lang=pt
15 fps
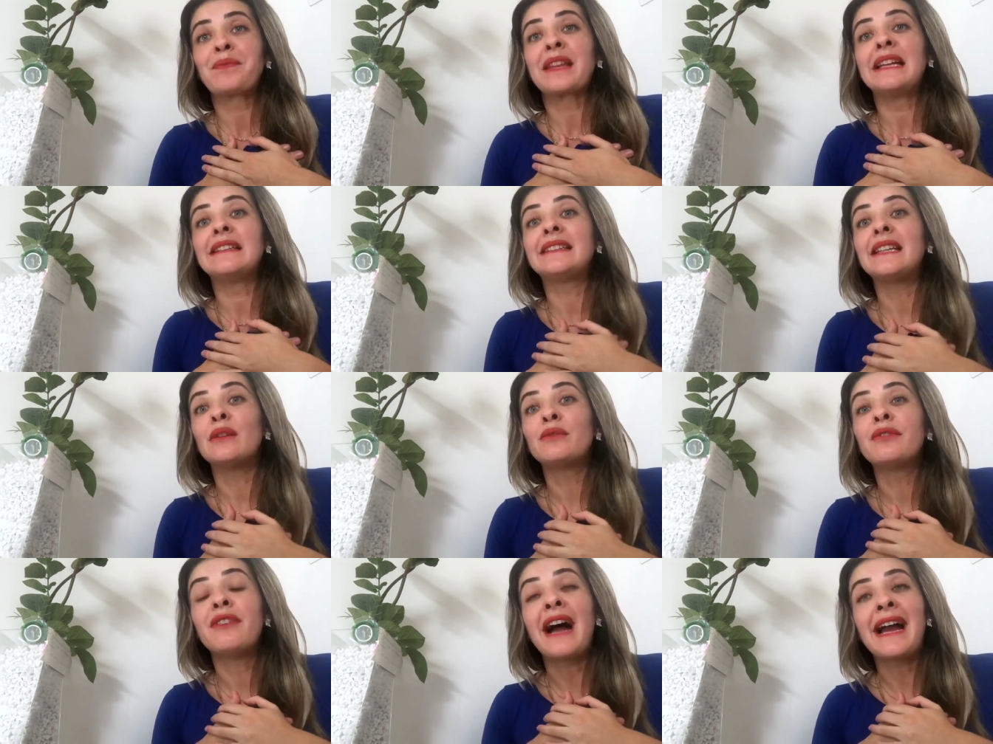
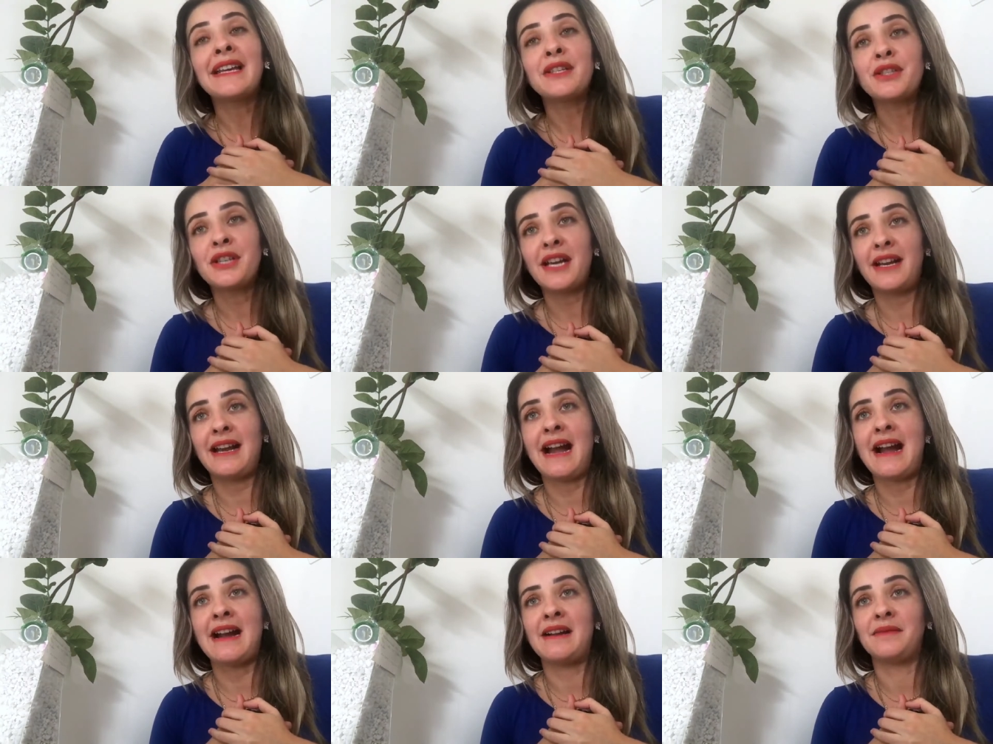Então vai
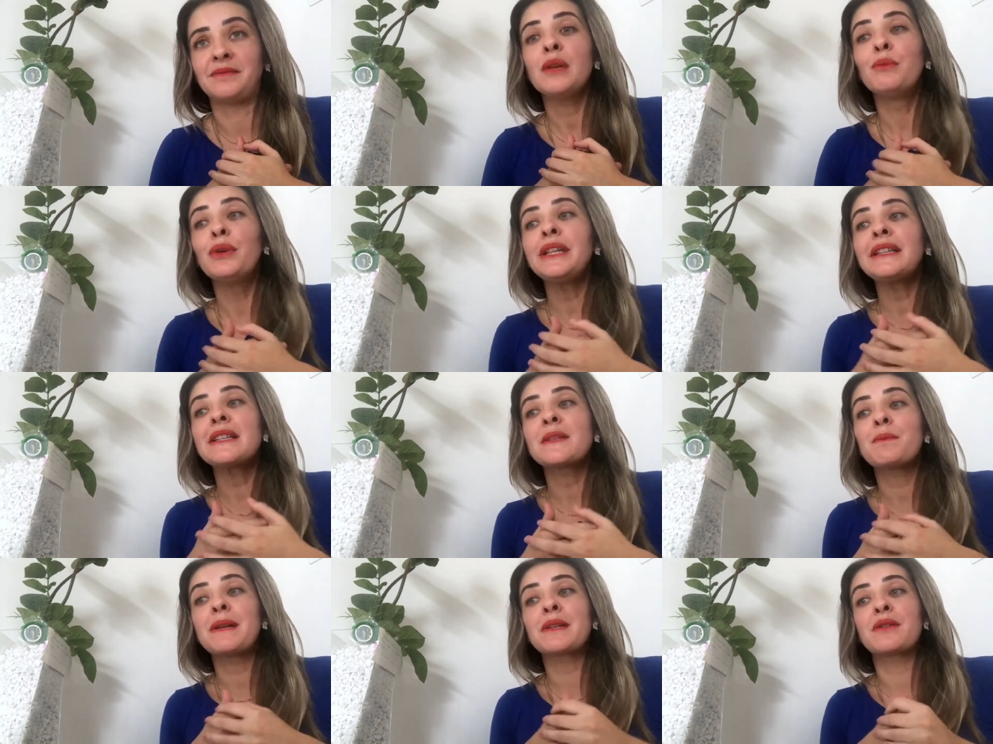chegar.
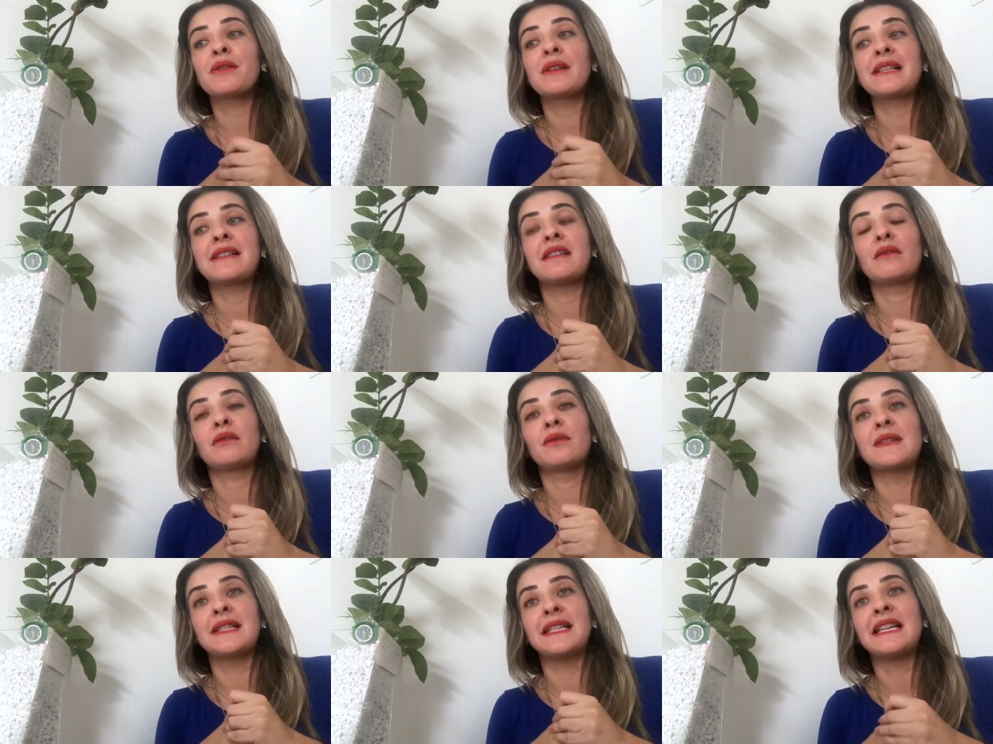Muitas pessoas,
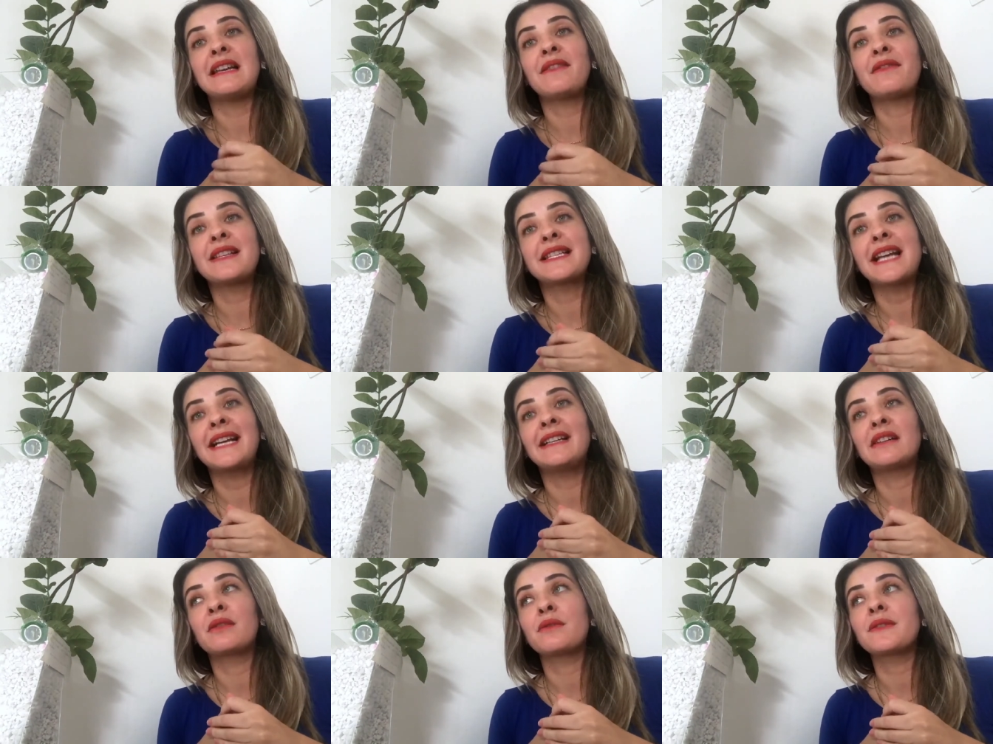inclusive,
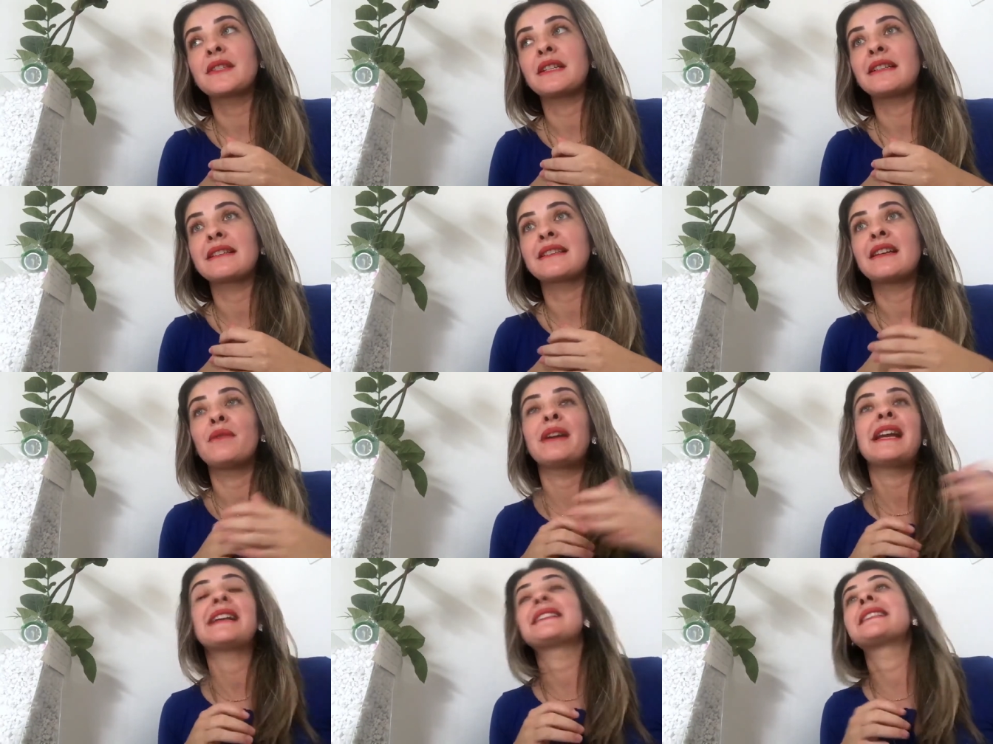saem da
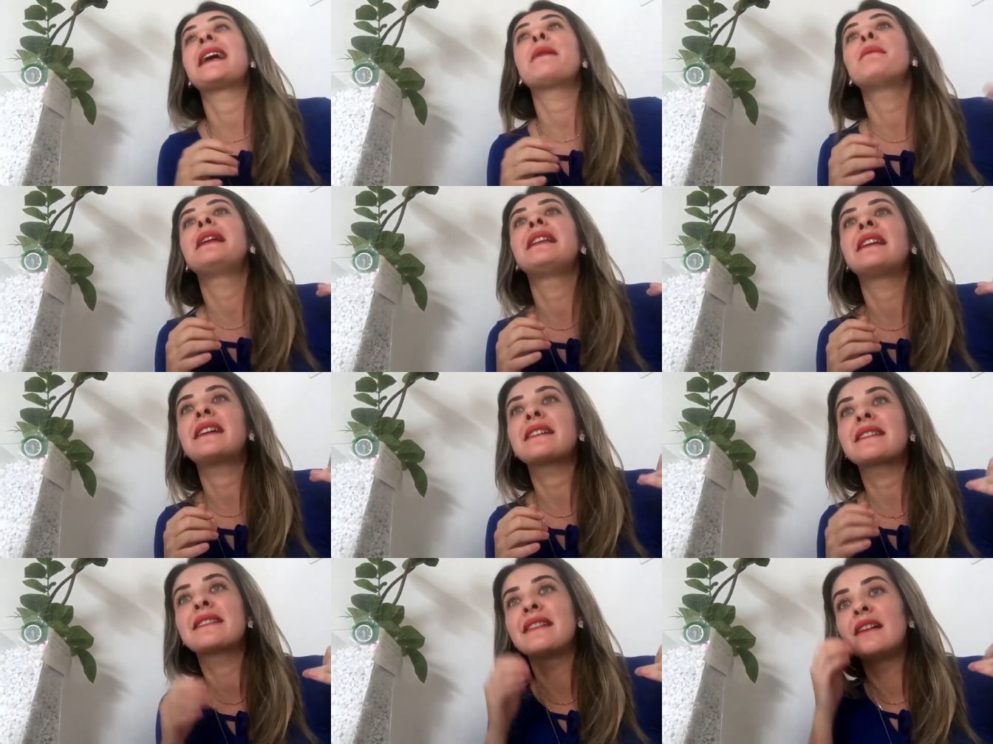constelação e recebem a
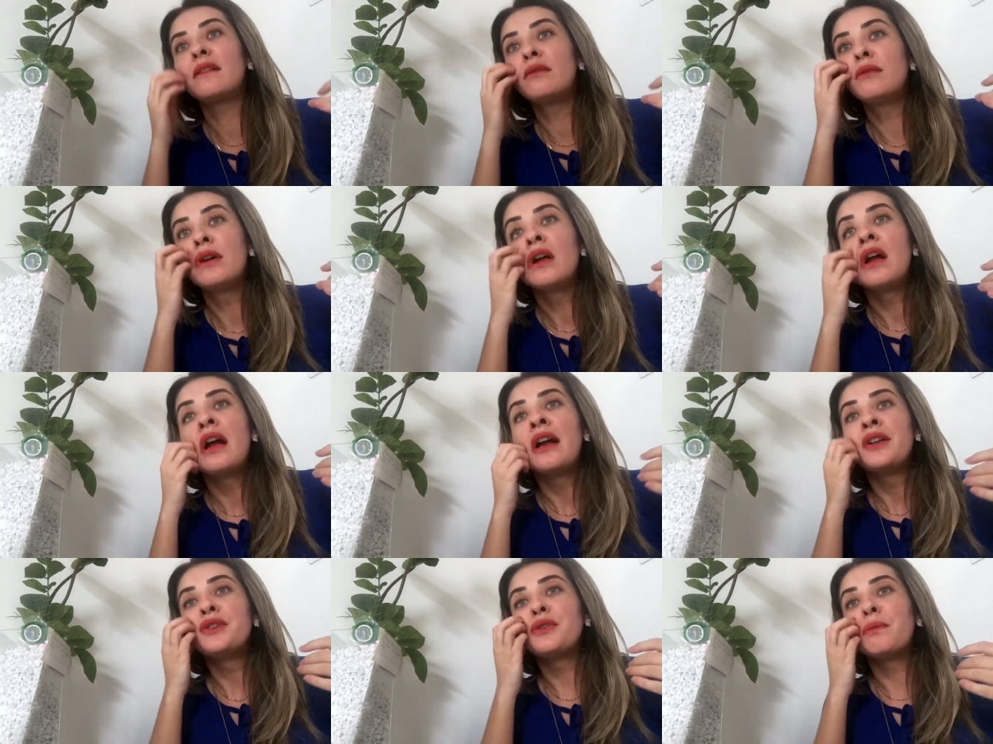ligação
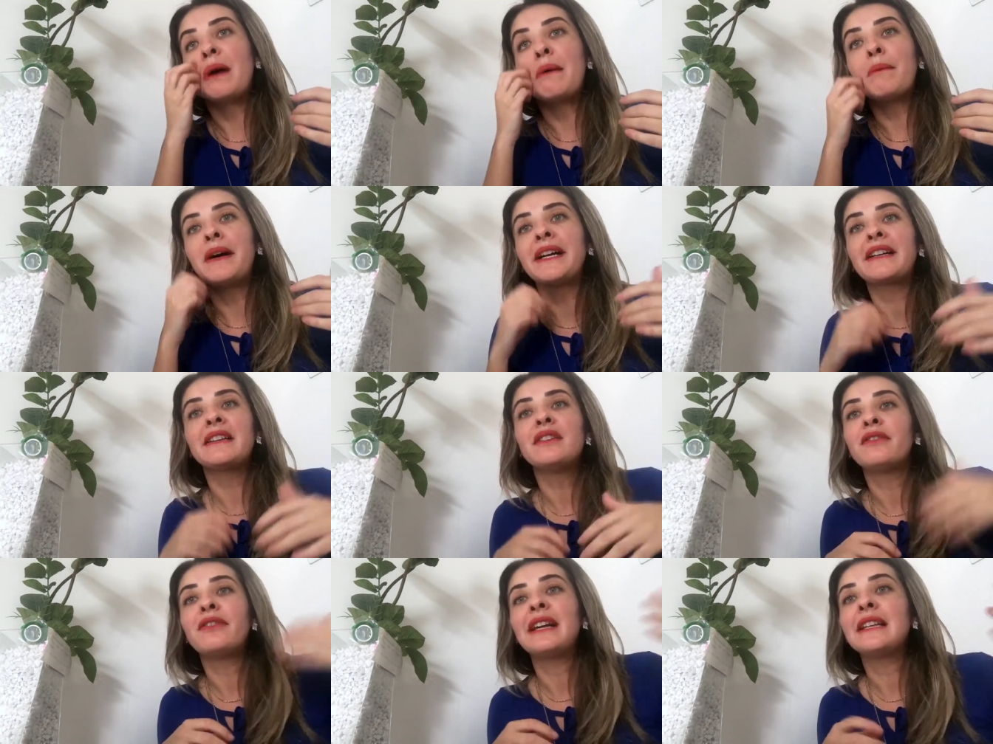de uma mãe que
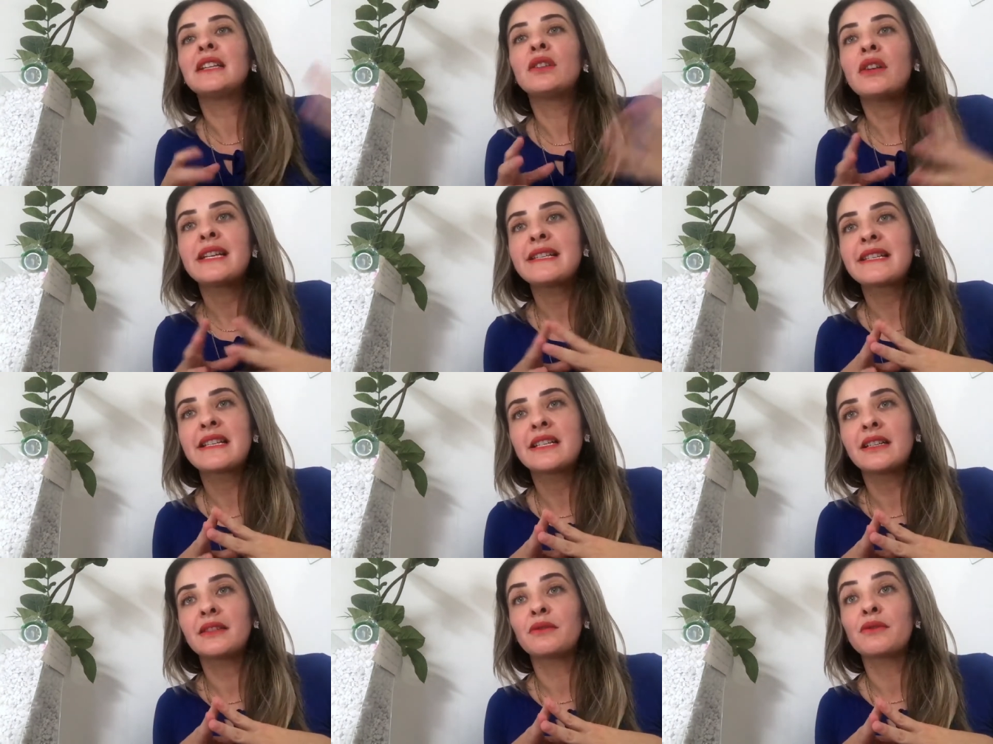não fala dois
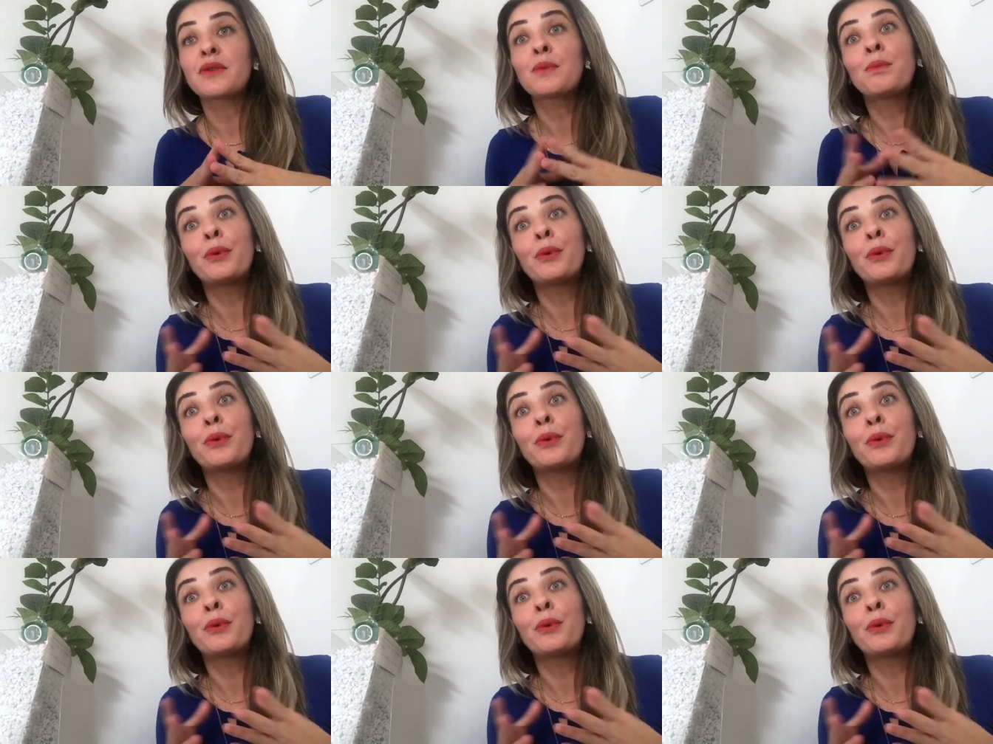anos.